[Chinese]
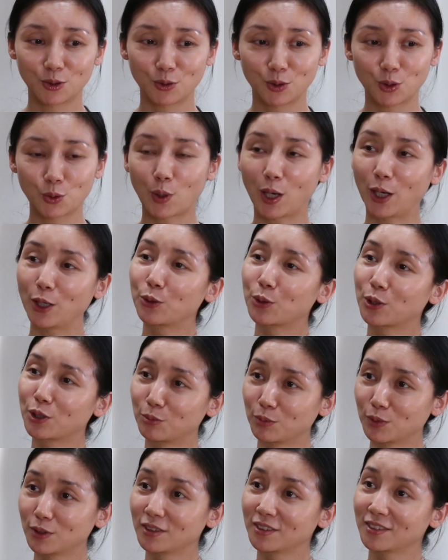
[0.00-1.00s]
那我还有
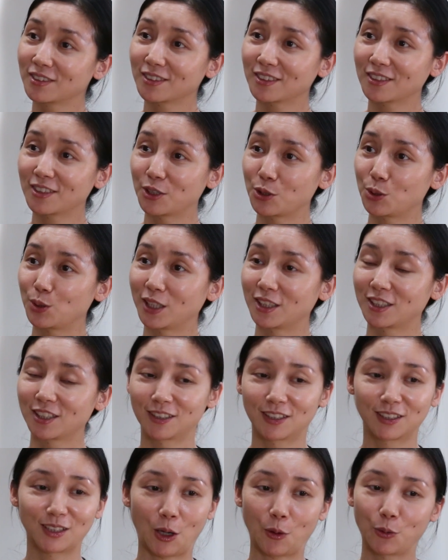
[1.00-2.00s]
什么可选
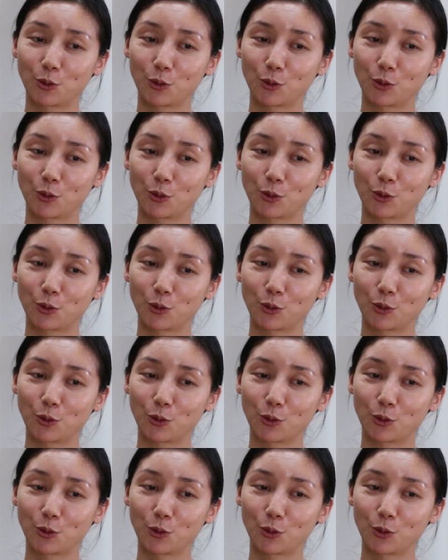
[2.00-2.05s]
择的呢？